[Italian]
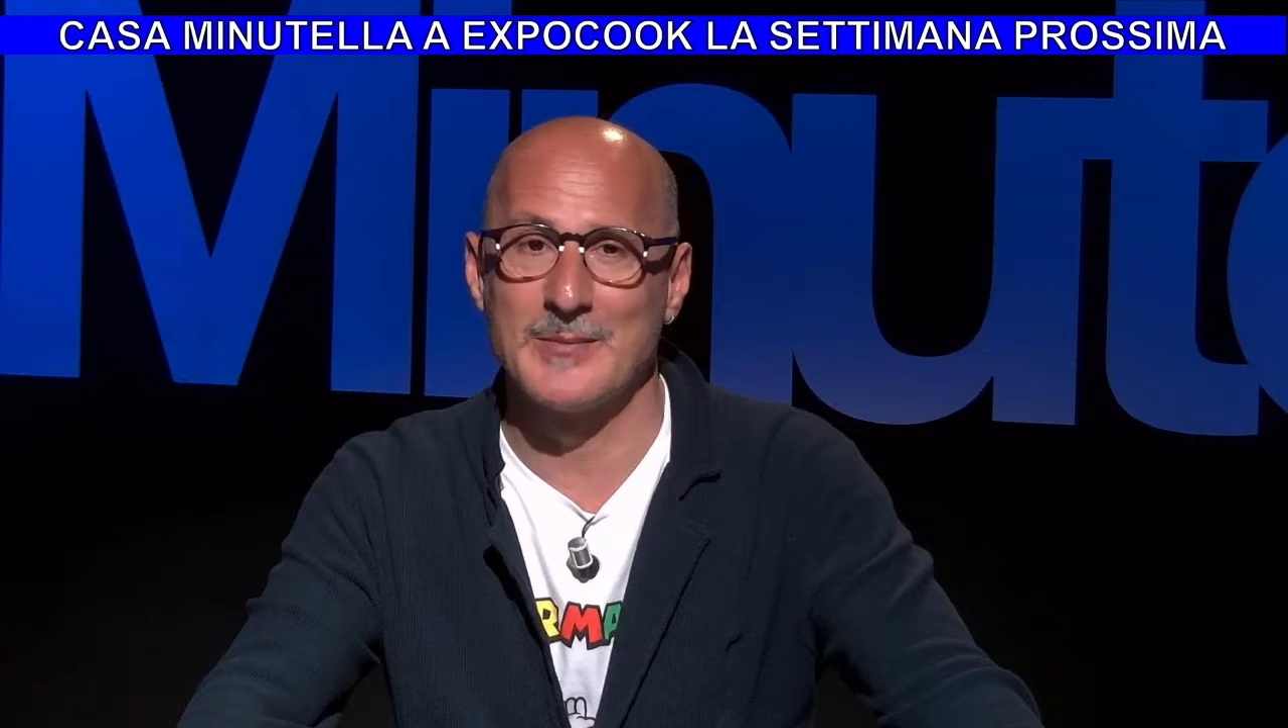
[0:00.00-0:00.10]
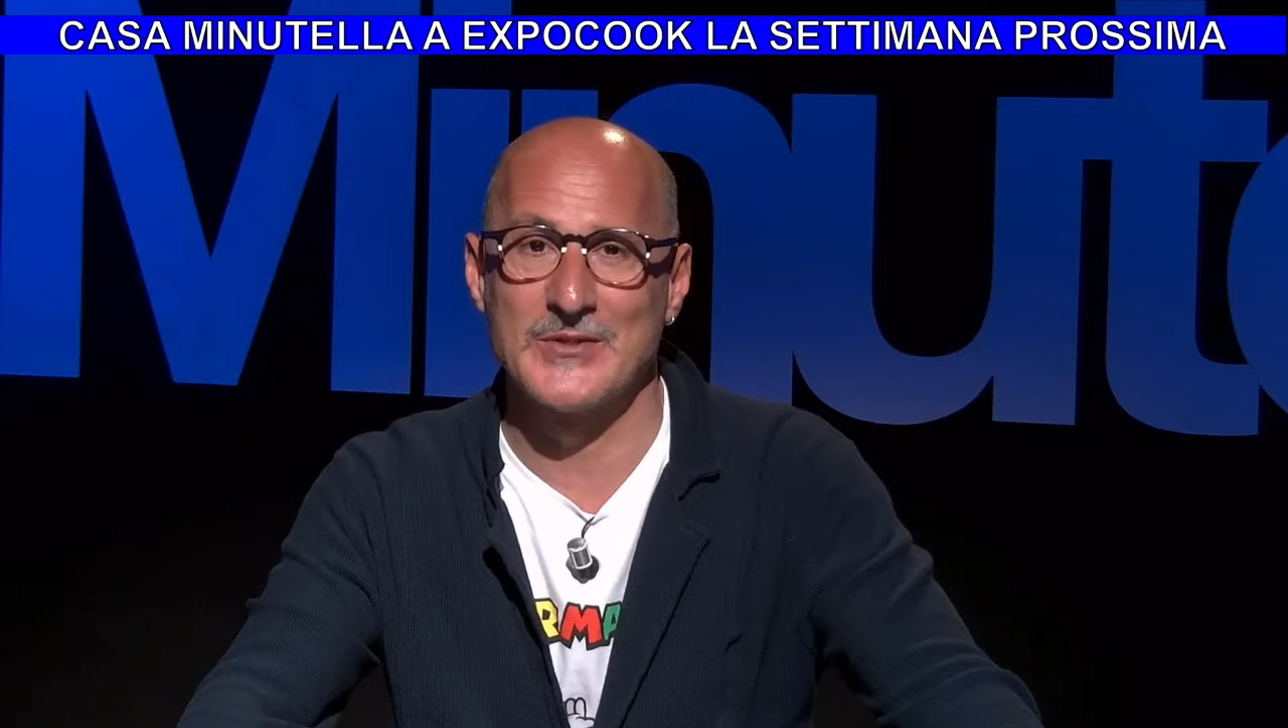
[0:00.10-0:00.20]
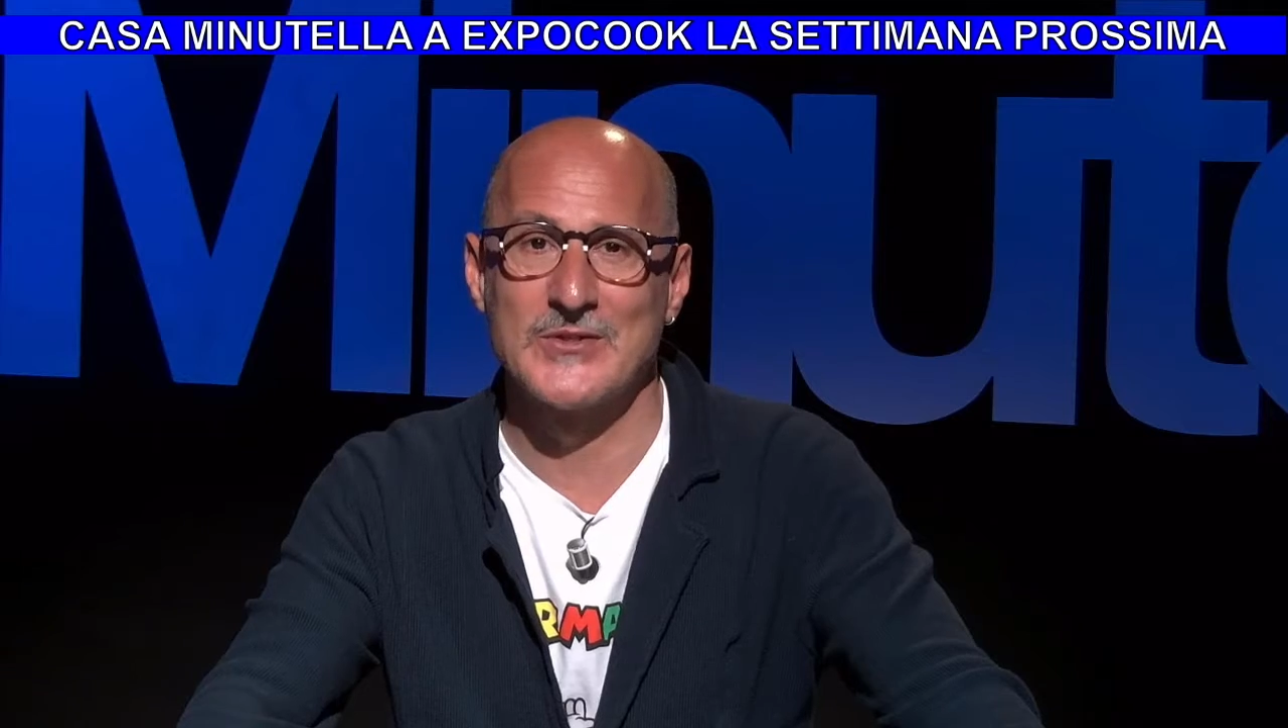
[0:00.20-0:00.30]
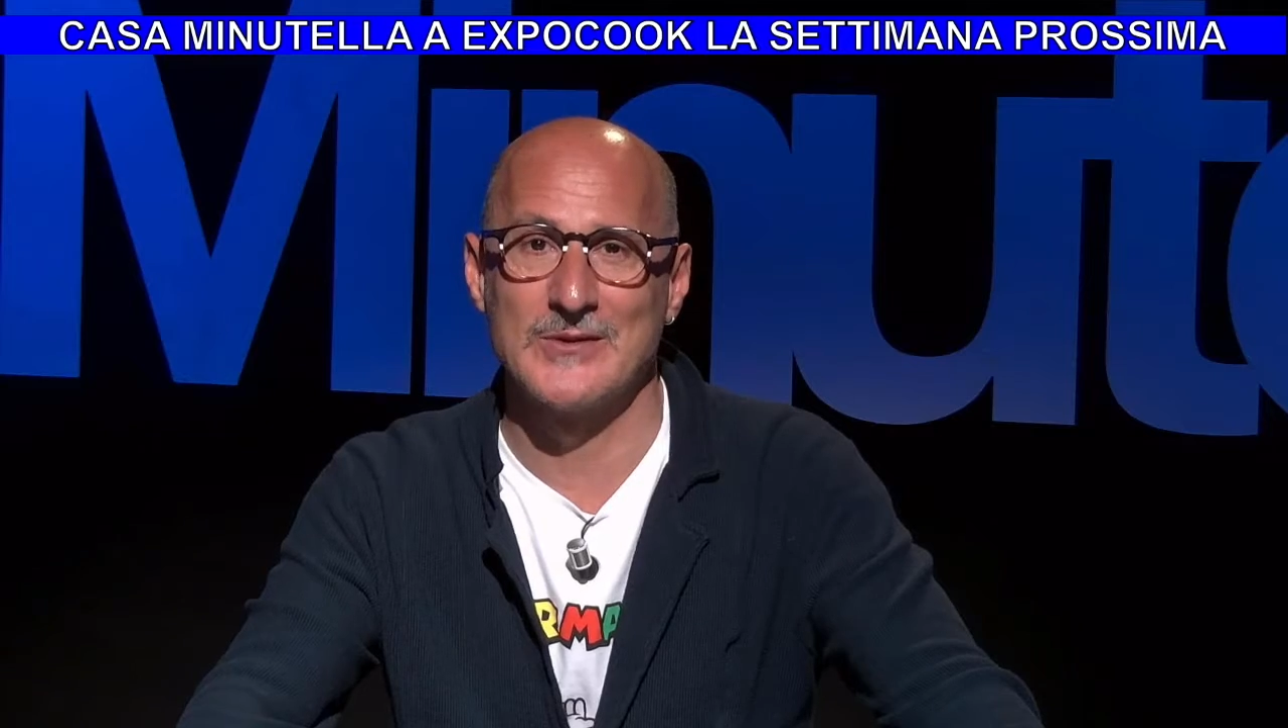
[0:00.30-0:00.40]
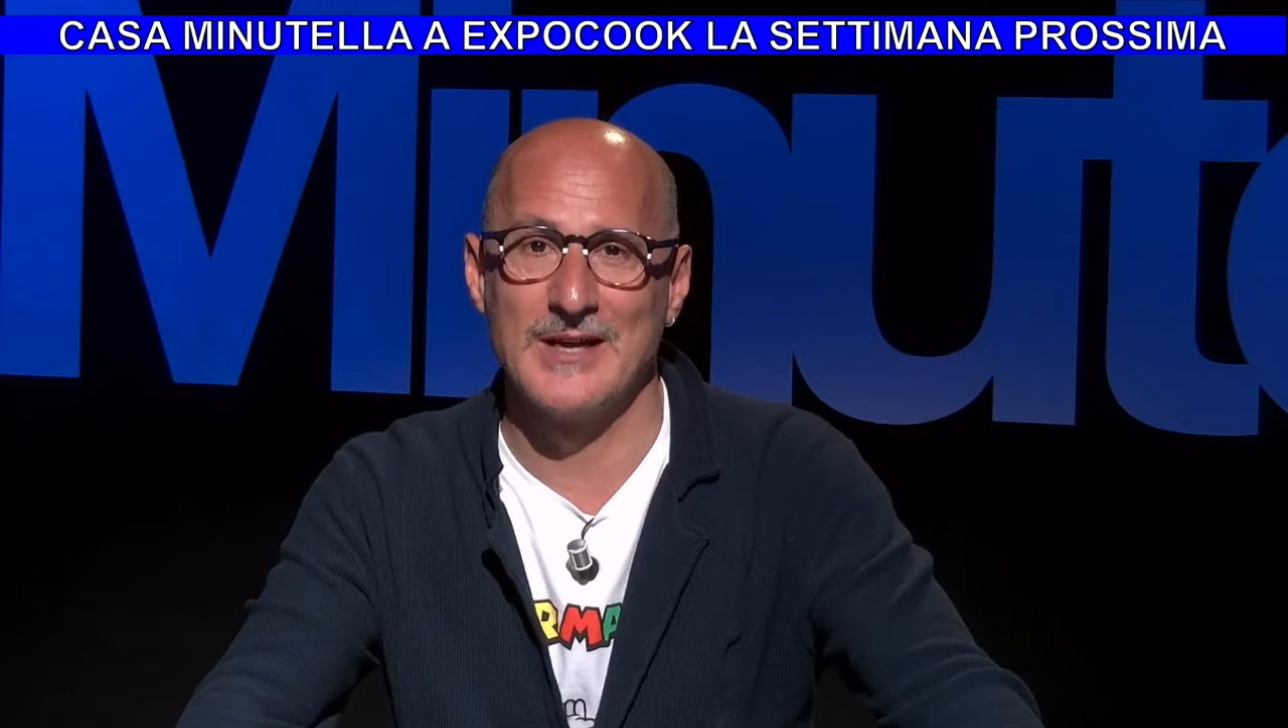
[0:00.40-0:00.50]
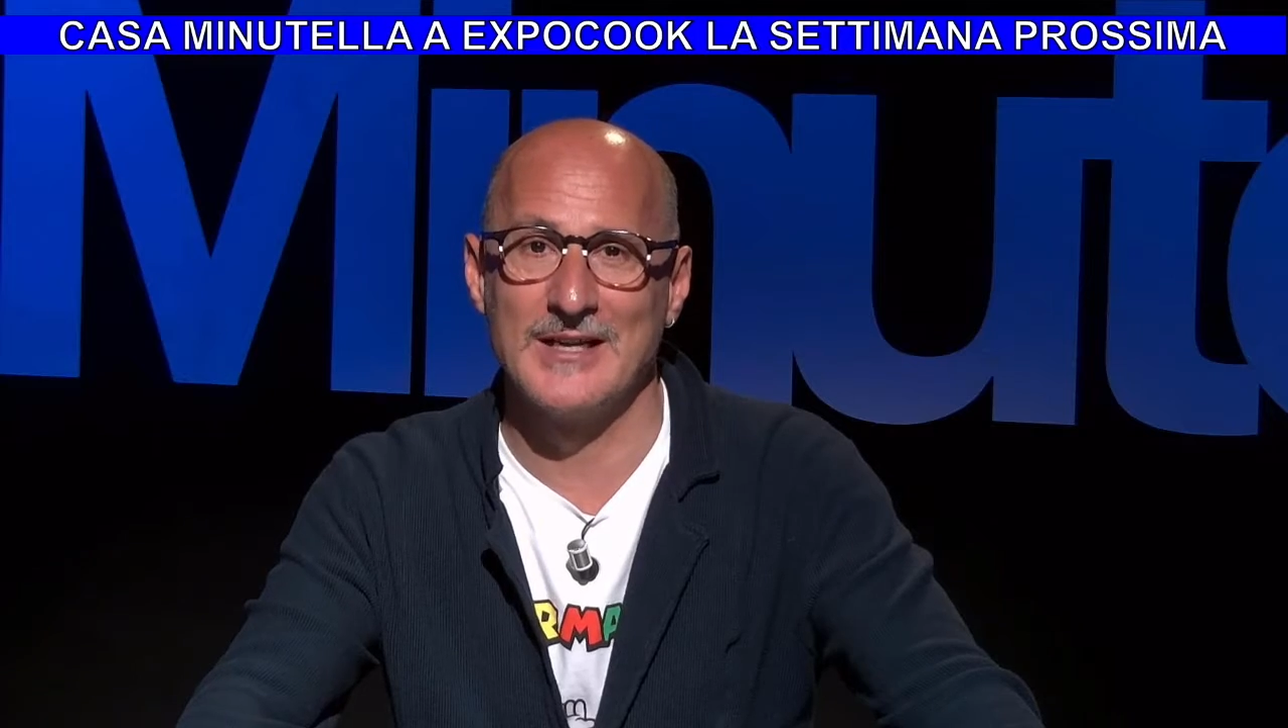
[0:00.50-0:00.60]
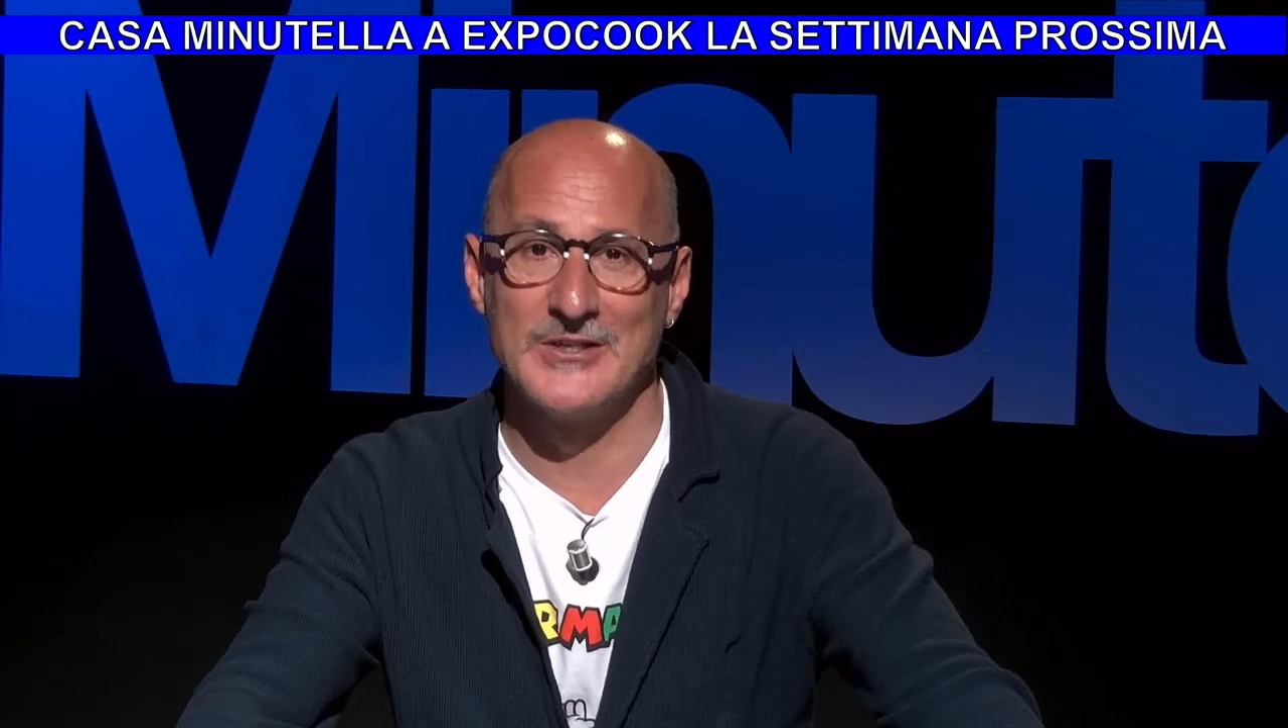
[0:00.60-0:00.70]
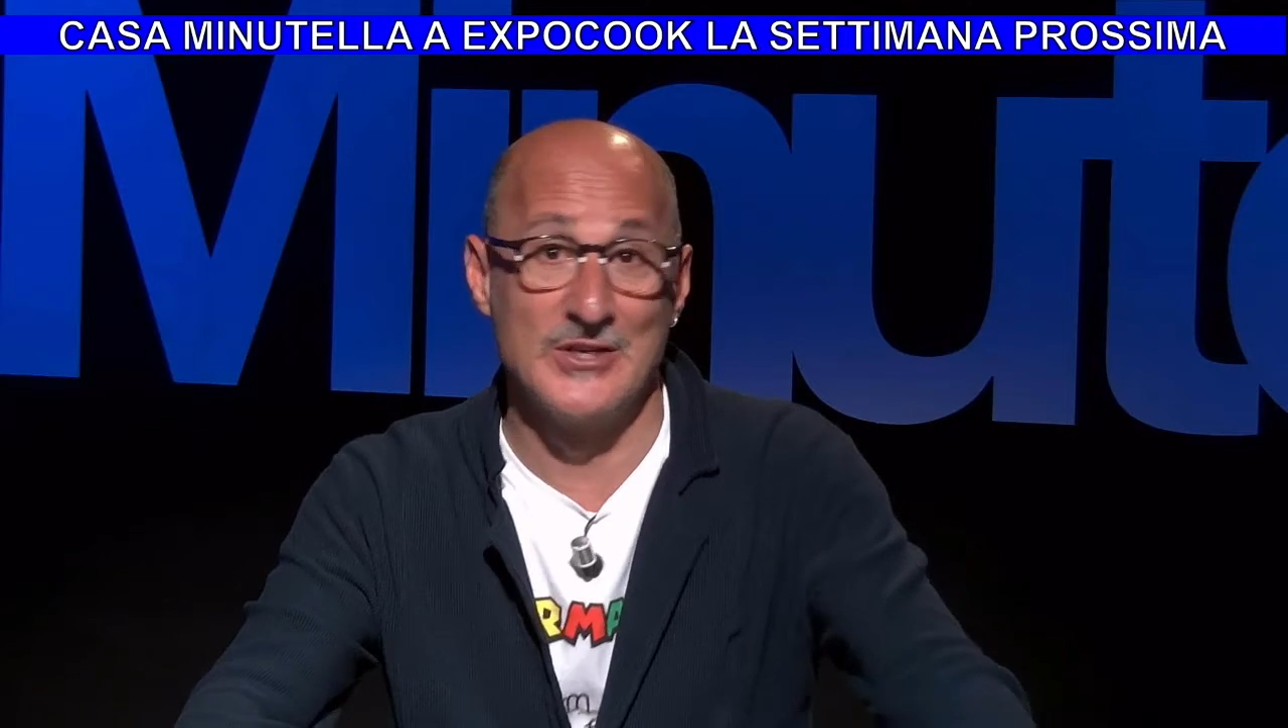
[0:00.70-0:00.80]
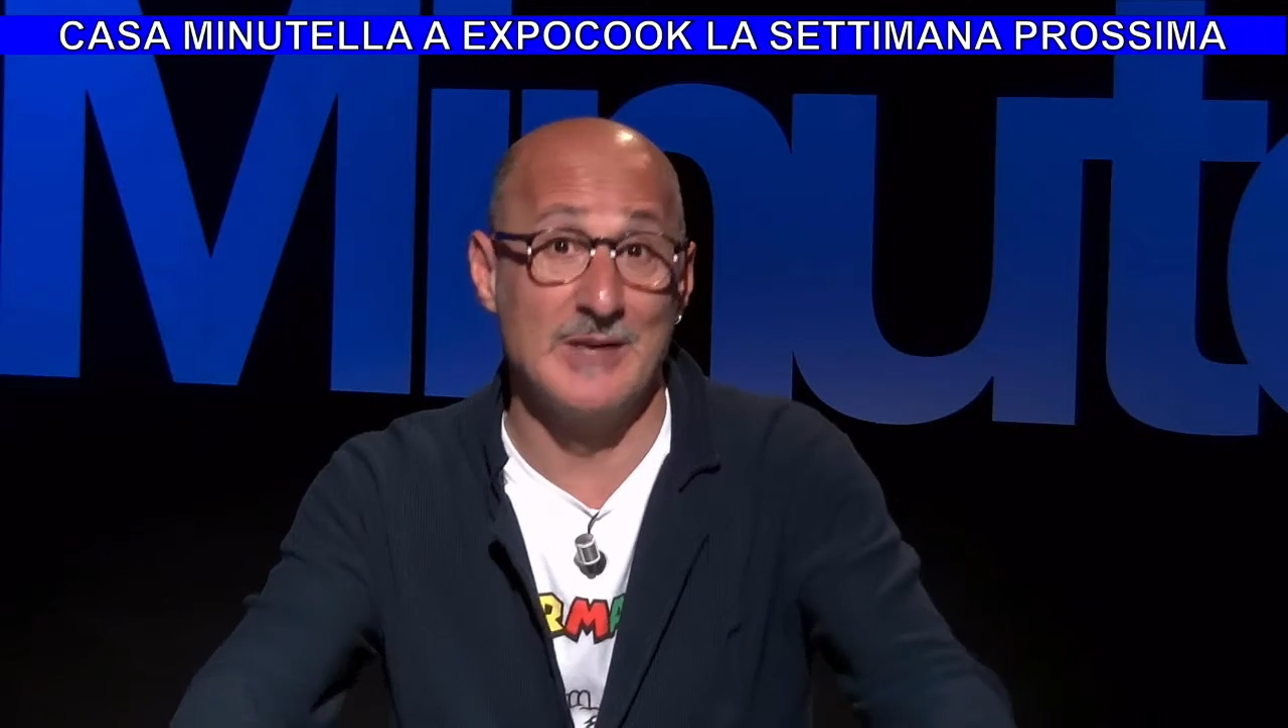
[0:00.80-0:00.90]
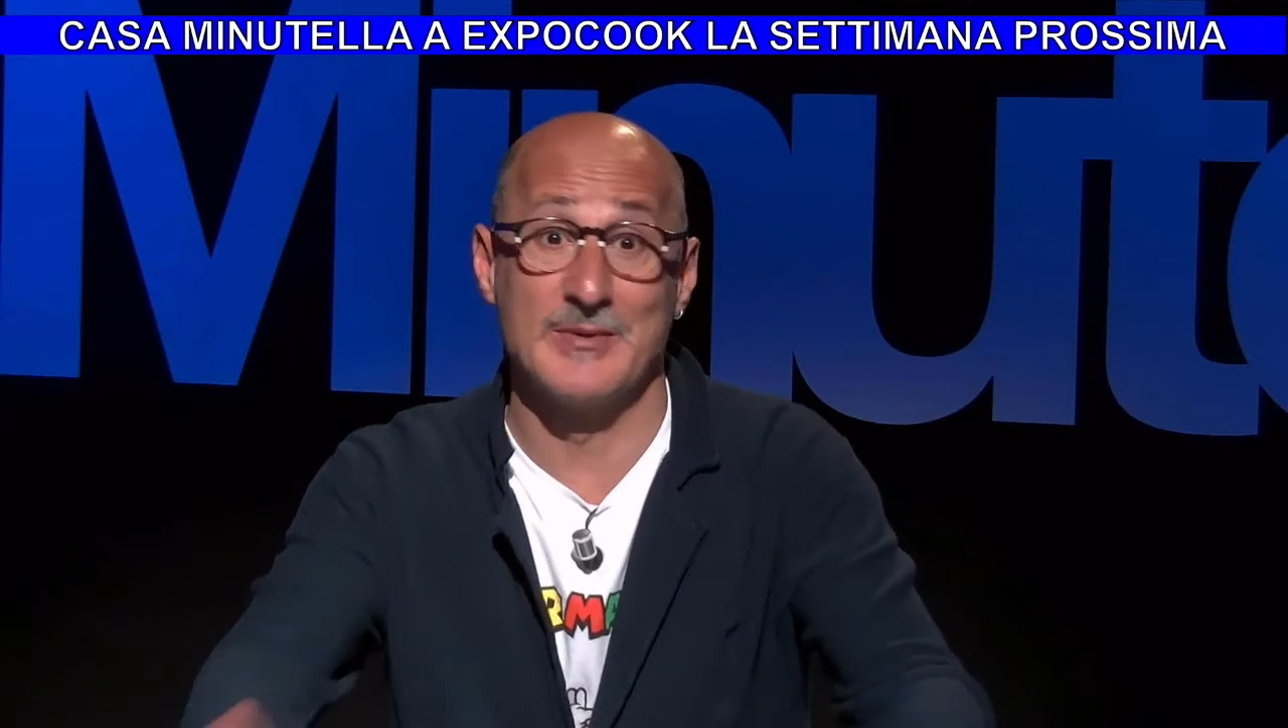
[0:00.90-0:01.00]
i personaggi,